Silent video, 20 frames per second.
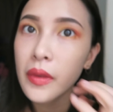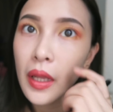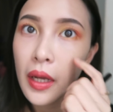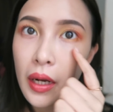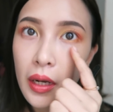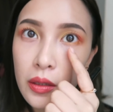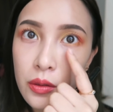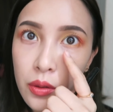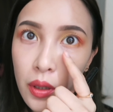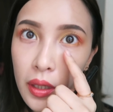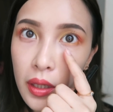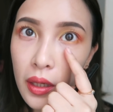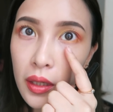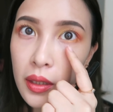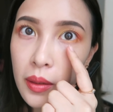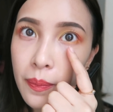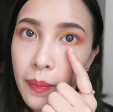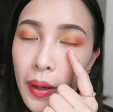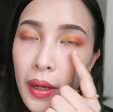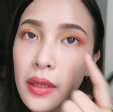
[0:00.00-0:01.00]
大概刷到
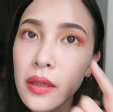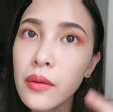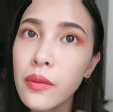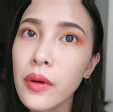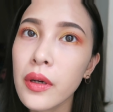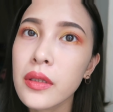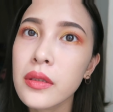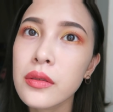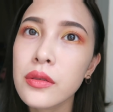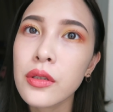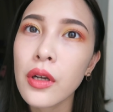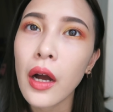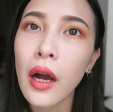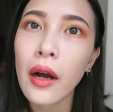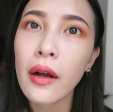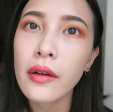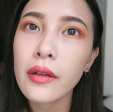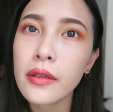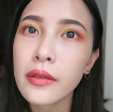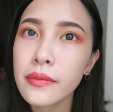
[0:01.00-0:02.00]
一半的位置就
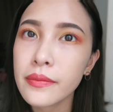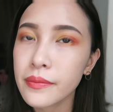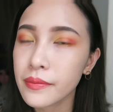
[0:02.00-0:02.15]
好了。